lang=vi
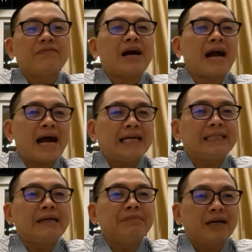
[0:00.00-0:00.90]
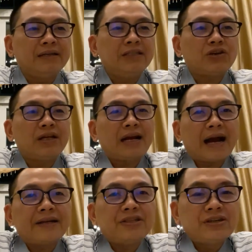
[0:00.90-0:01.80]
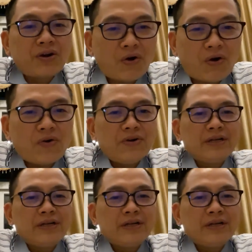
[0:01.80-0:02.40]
và ngài tìm thấy cho nên ngài chứng ngộ